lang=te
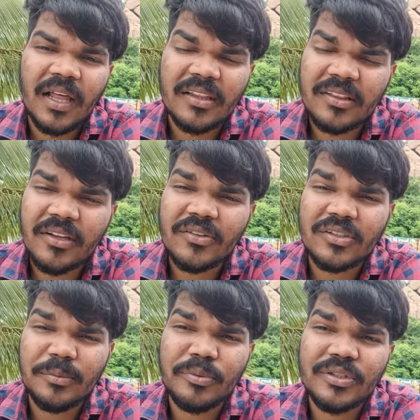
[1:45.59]
అందరూ
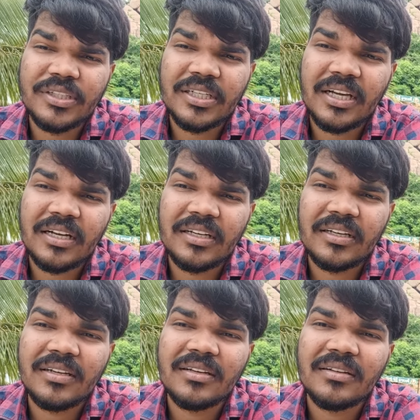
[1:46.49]
సపోర్ట్ చేయాలి
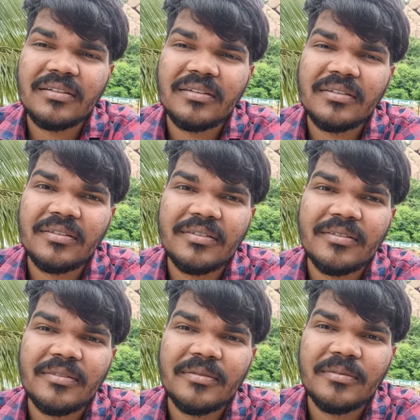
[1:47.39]

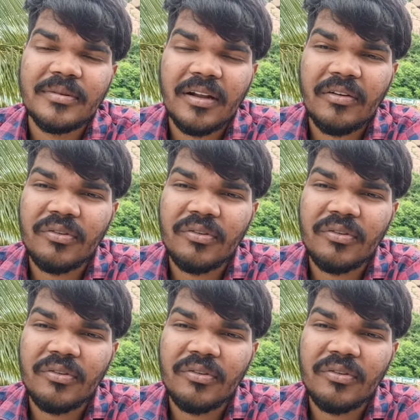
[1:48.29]
నా